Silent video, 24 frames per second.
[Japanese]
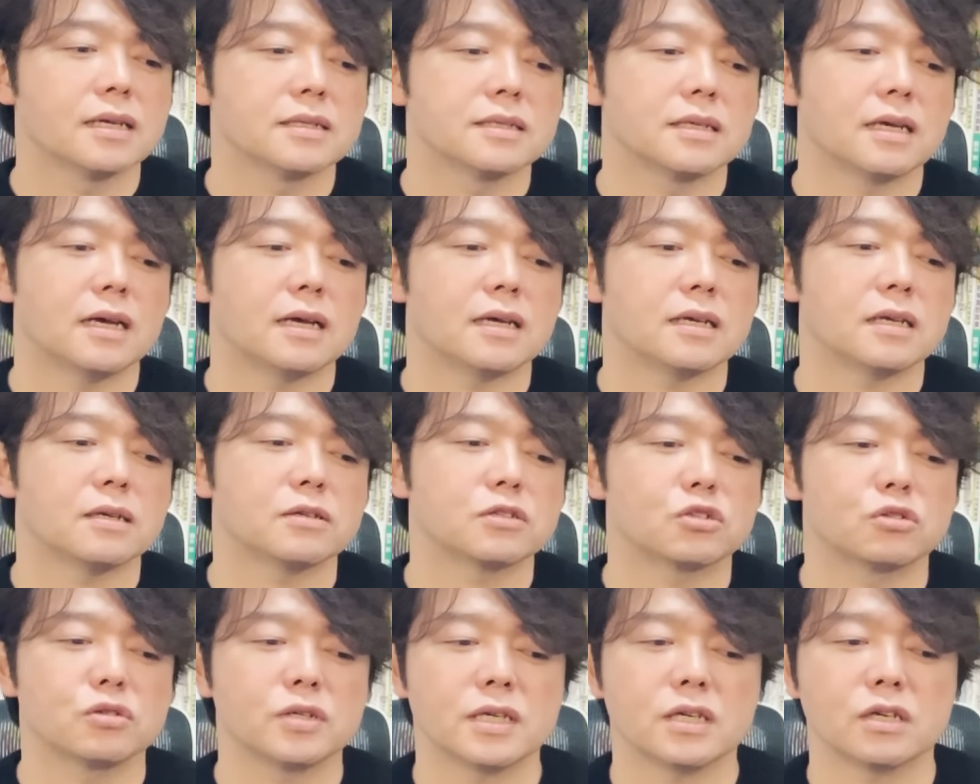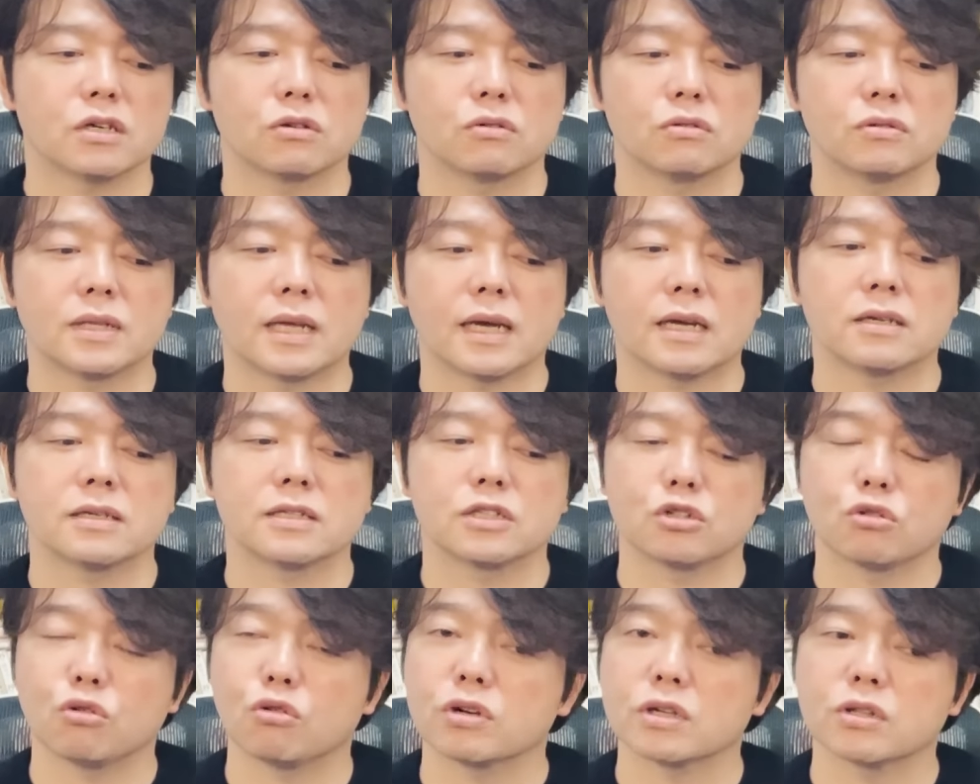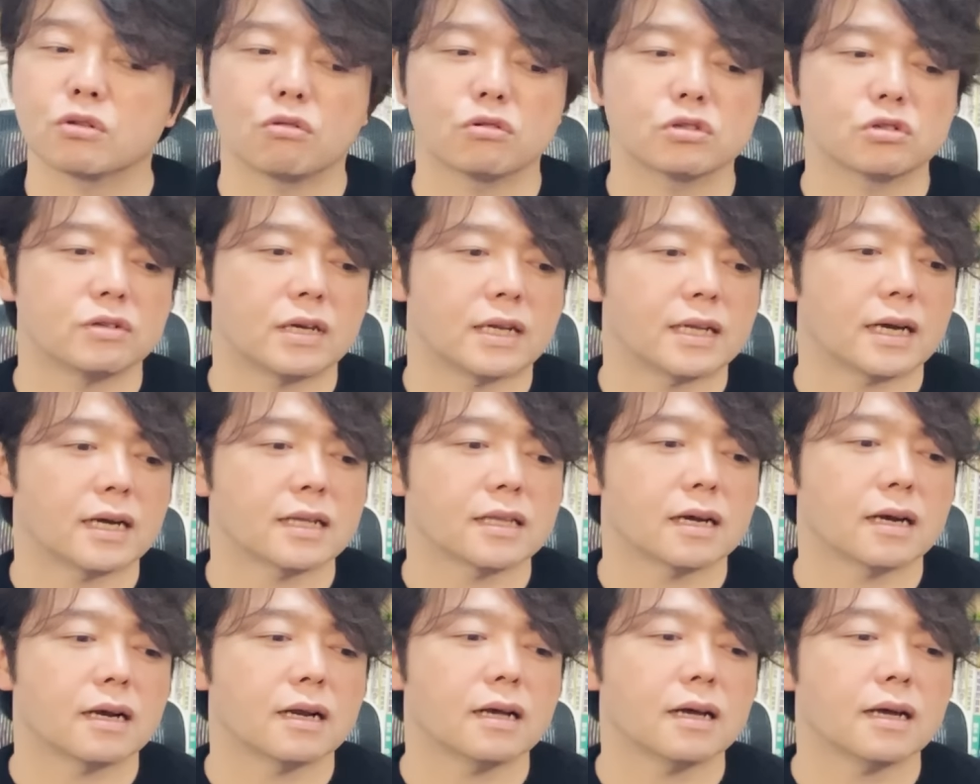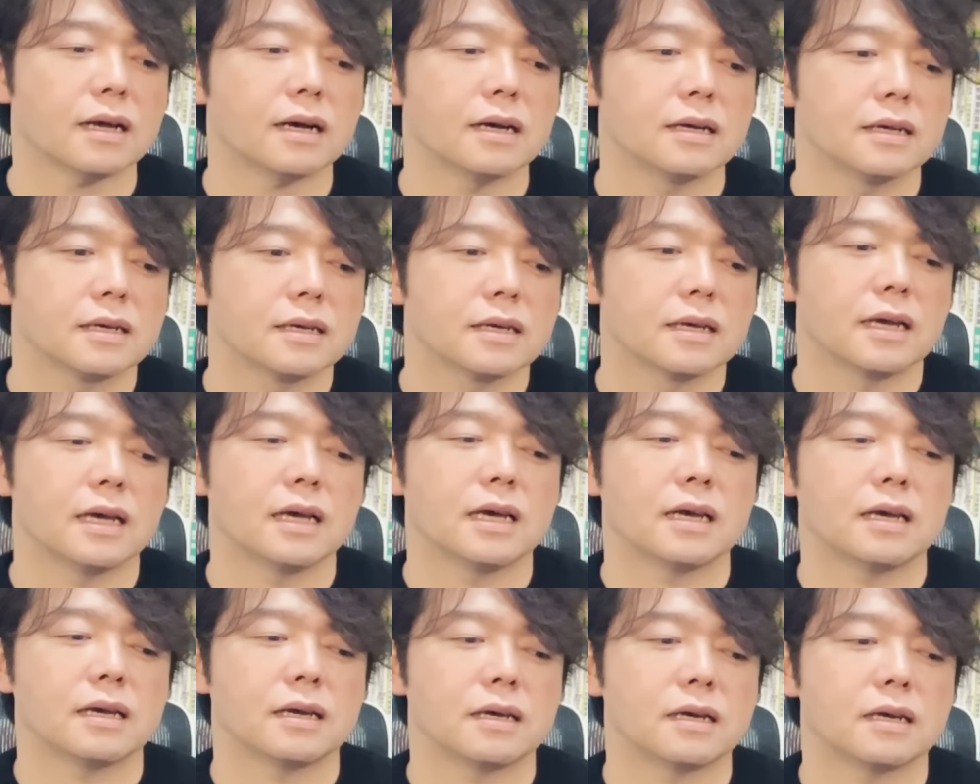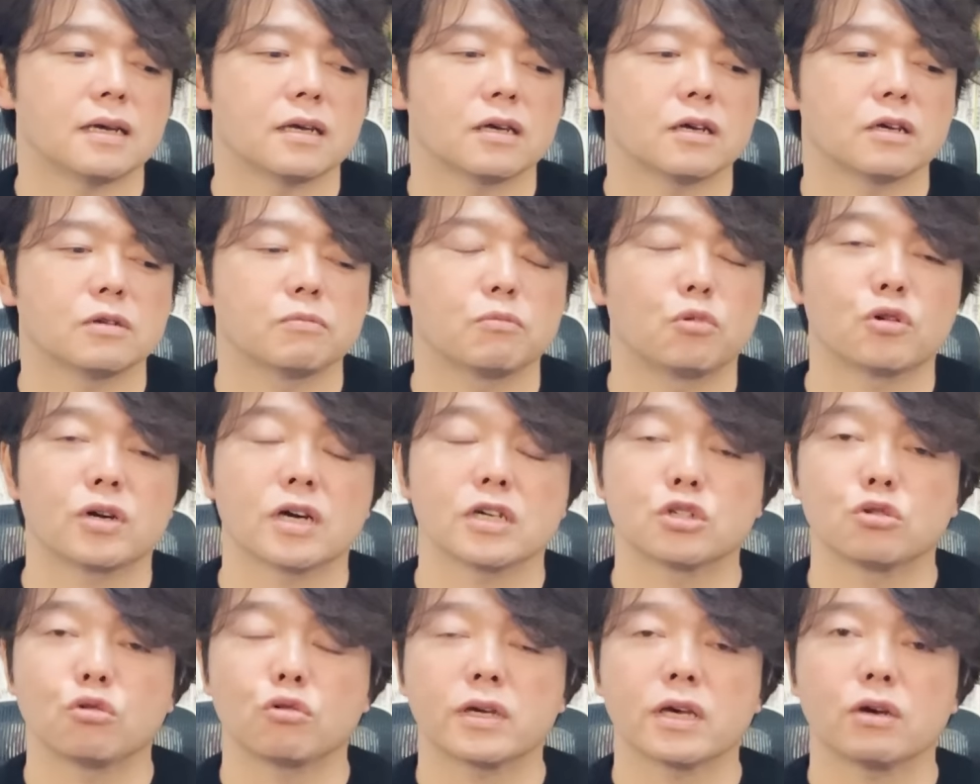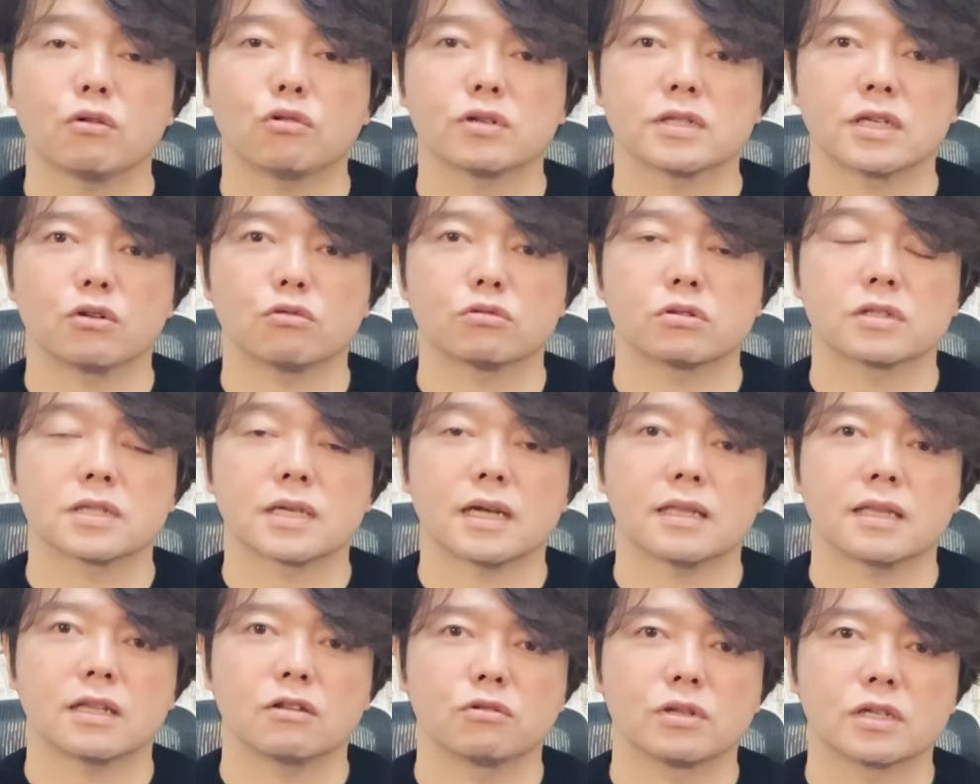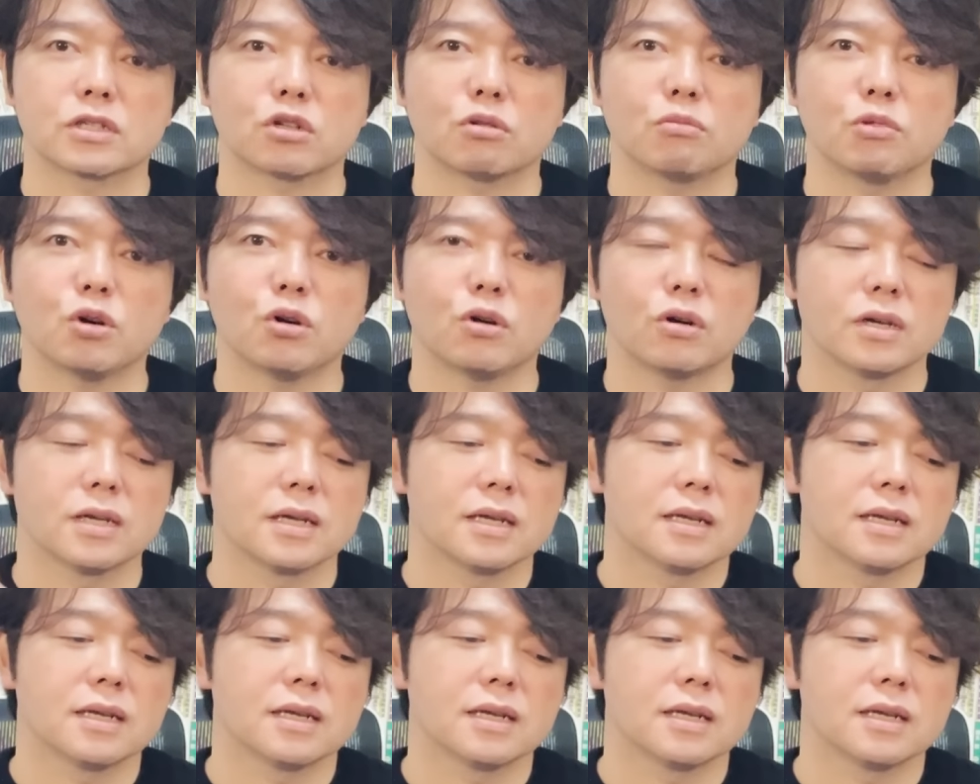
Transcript: で、スイング、うねり、長期投資のやり方から、えー、僕は証券口座よっつ使ってるんですけども、